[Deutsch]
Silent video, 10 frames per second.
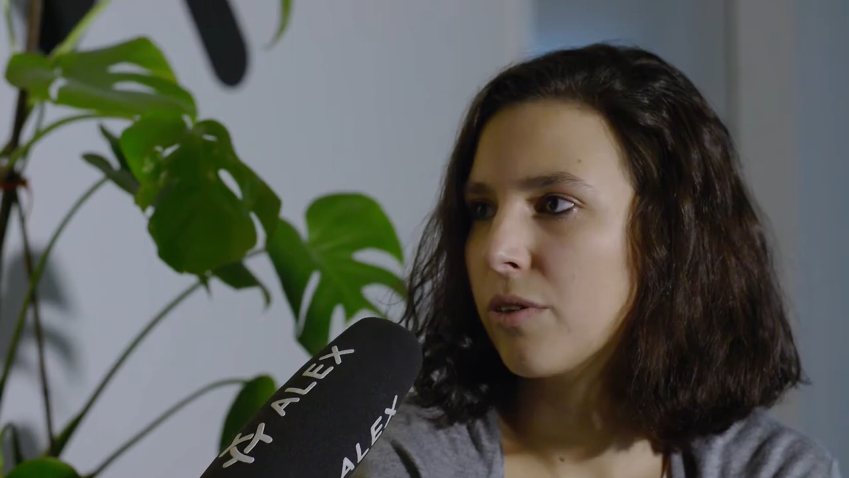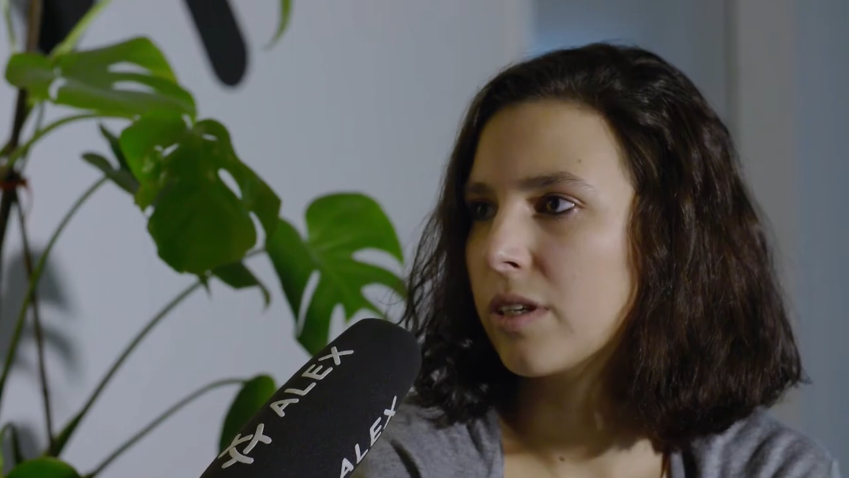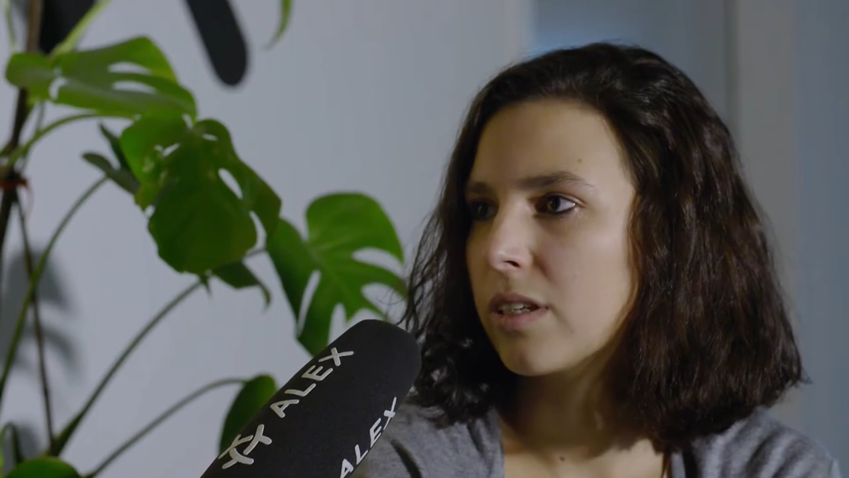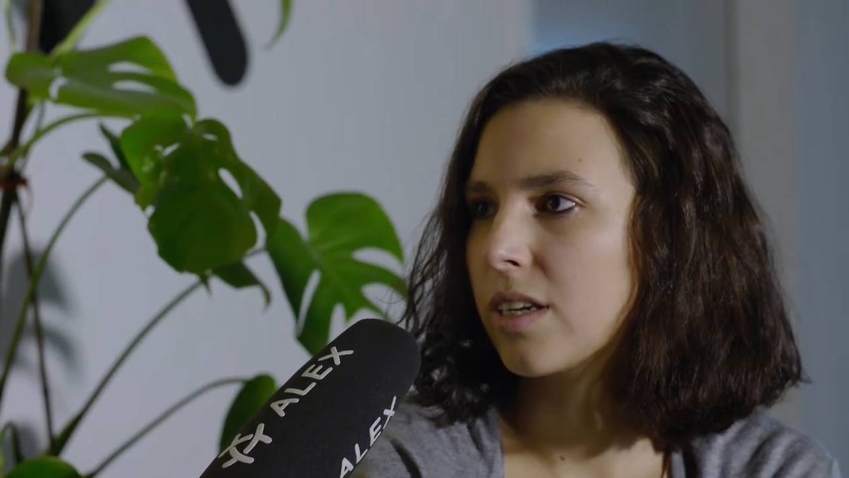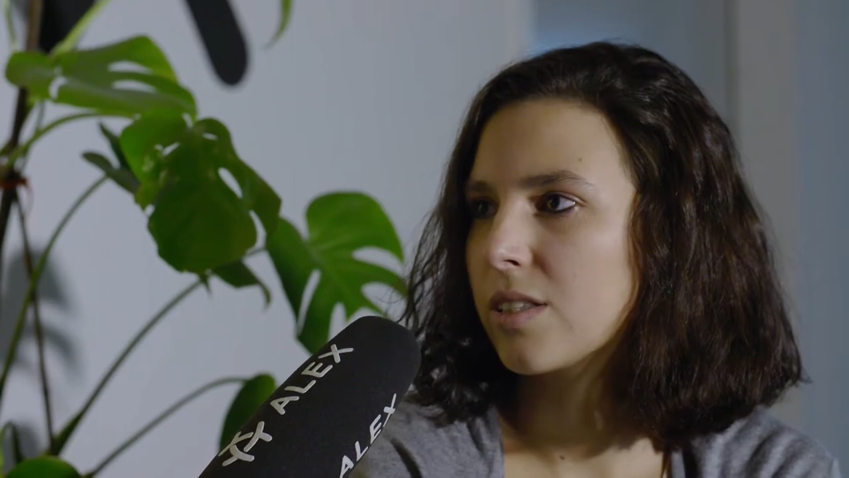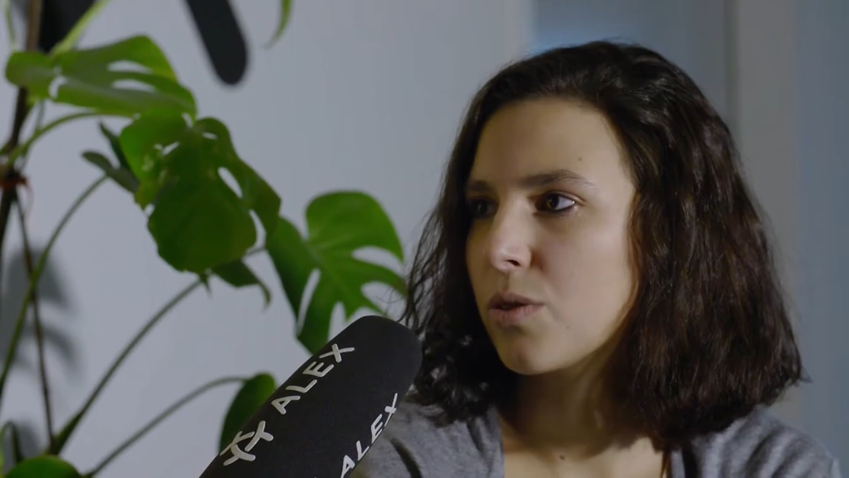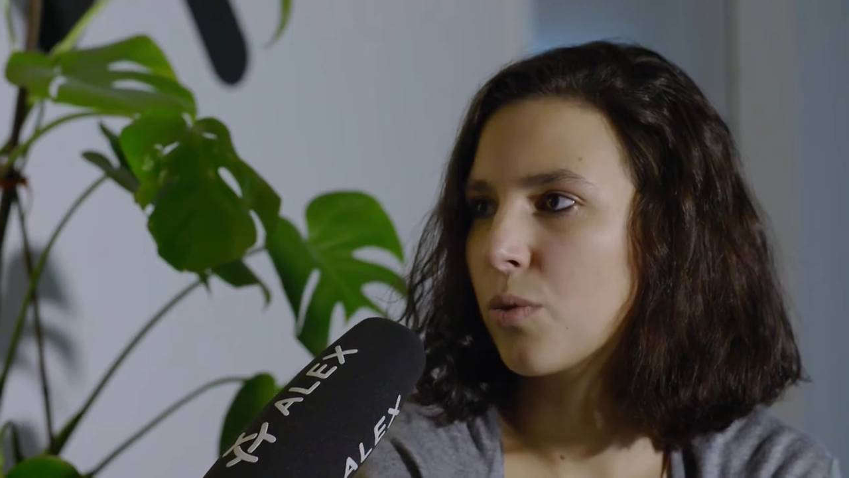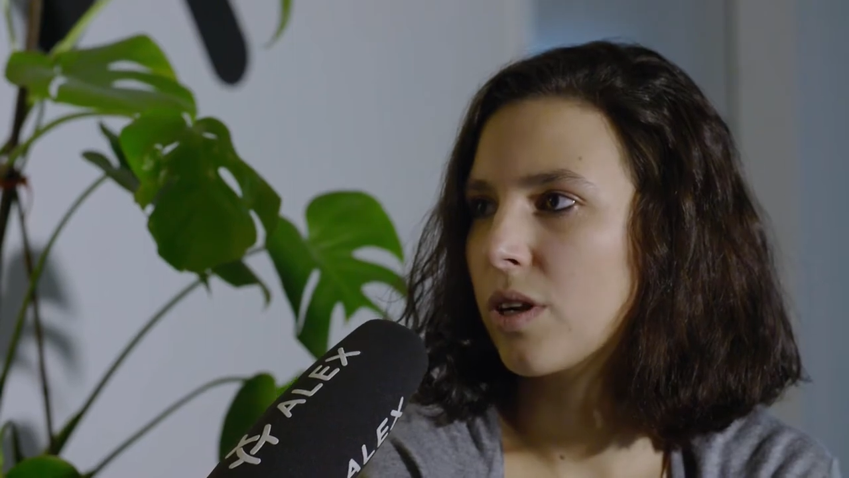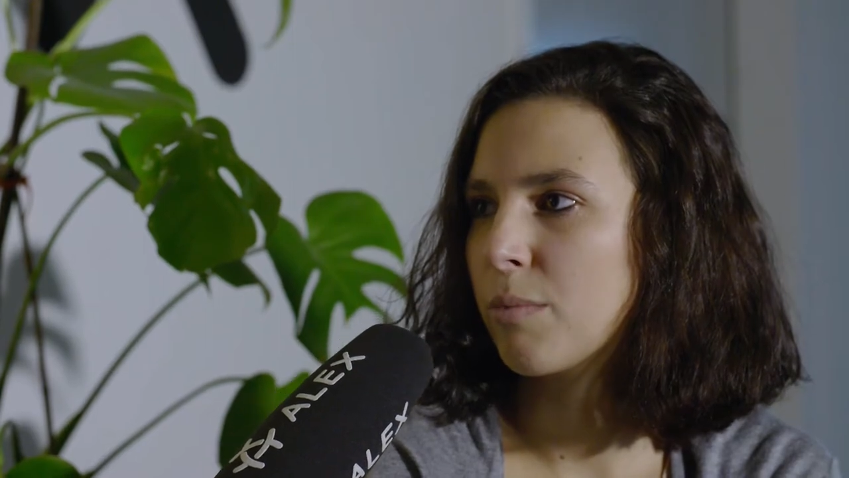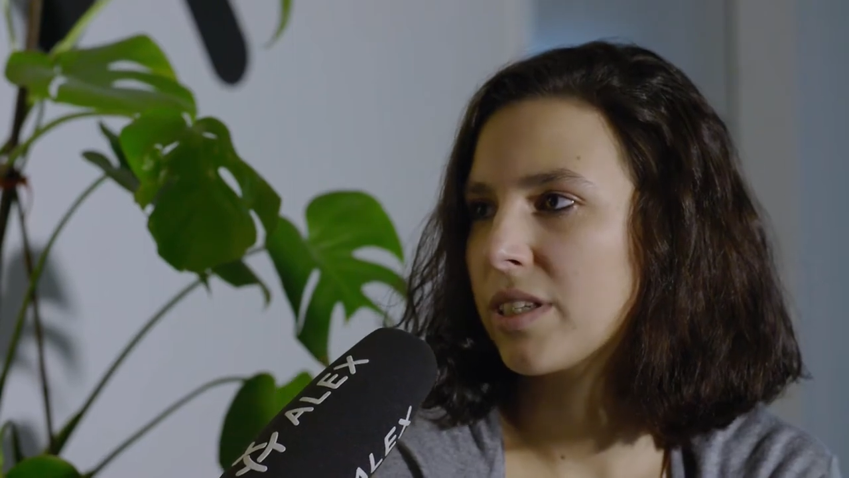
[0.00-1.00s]
von
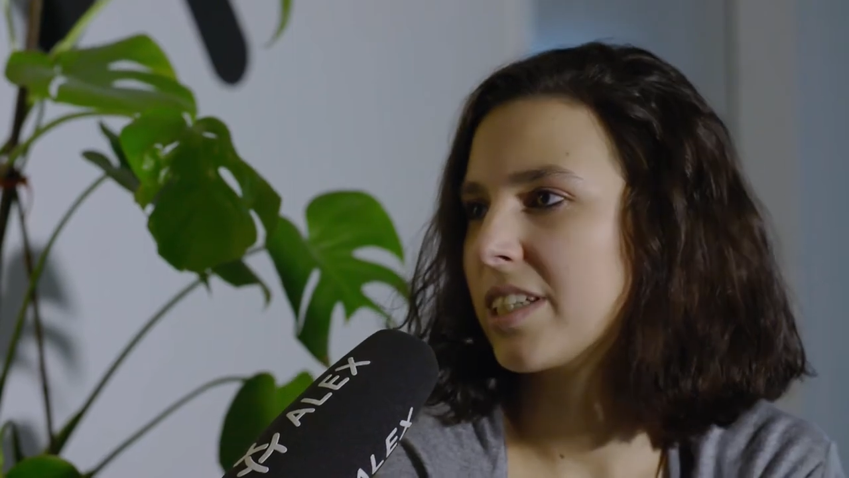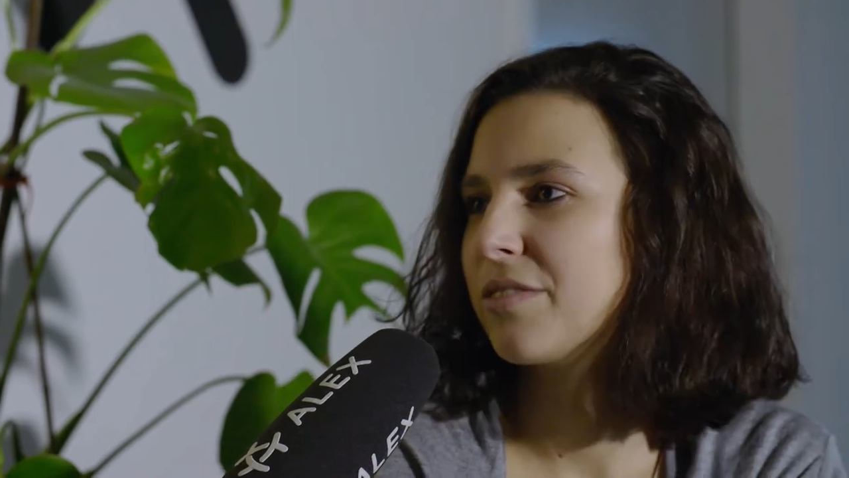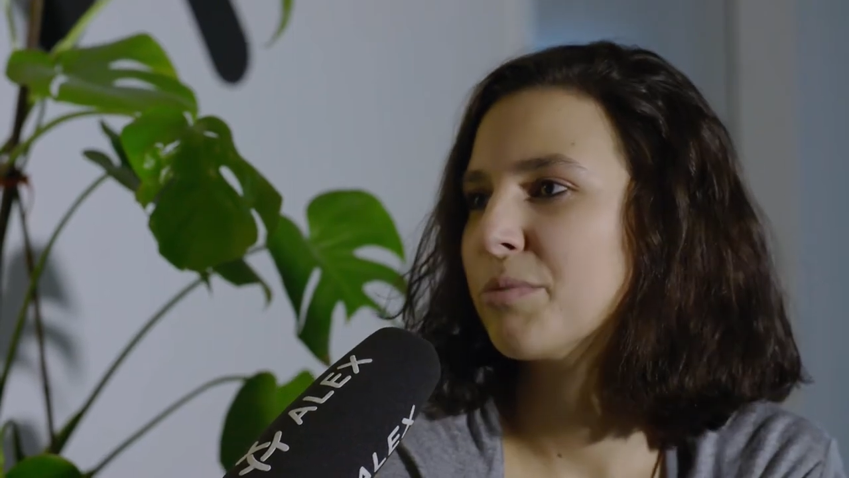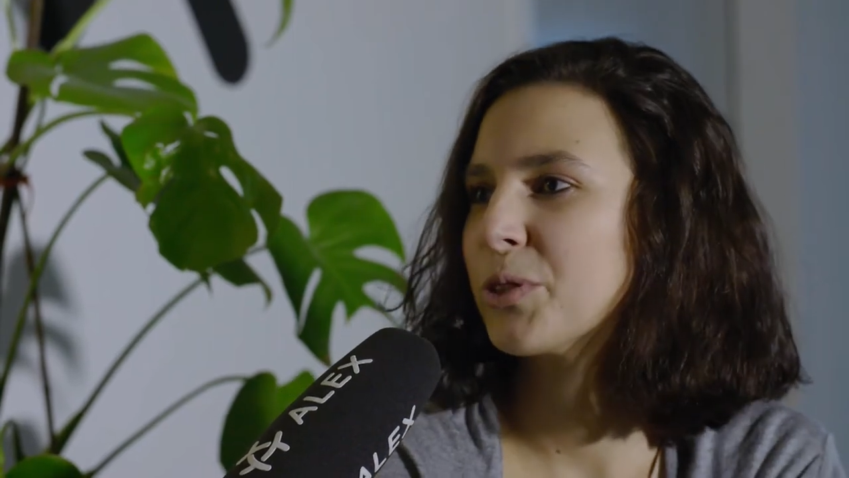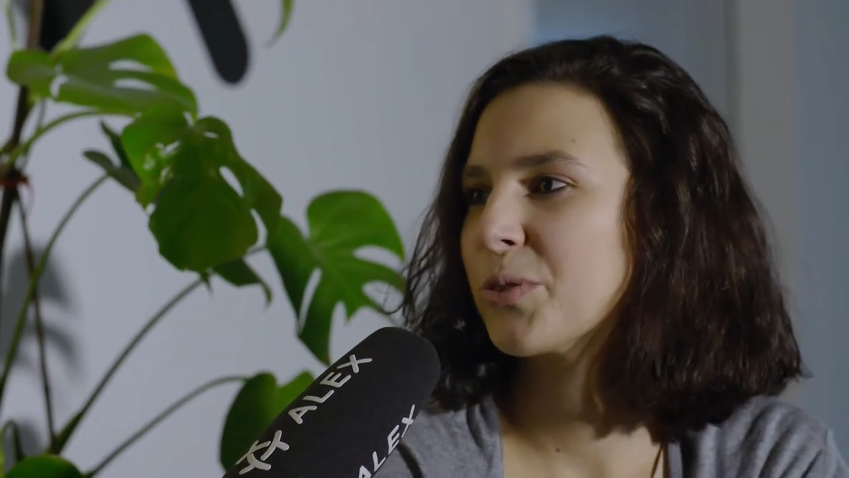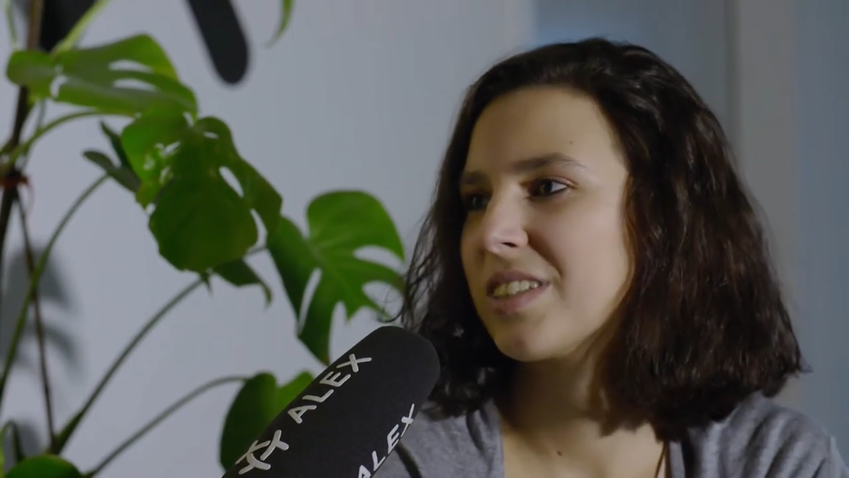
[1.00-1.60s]
Generation, aber da ich die Filme schon